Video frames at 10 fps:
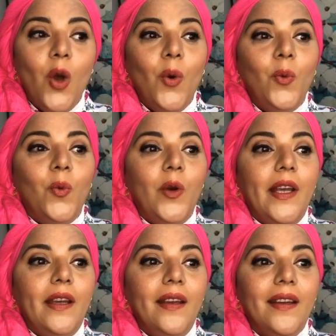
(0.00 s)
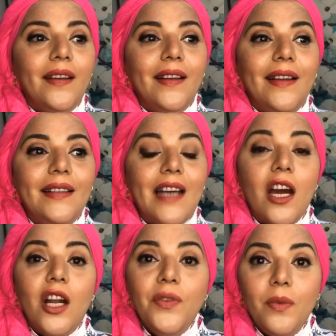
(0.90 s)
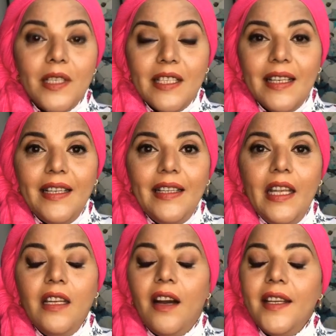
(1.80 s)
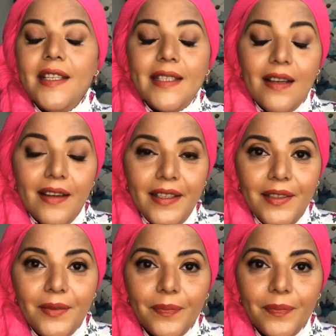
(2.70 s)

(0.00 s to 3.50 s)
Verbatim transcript: وتعرفوا مثلا ان اينشتاين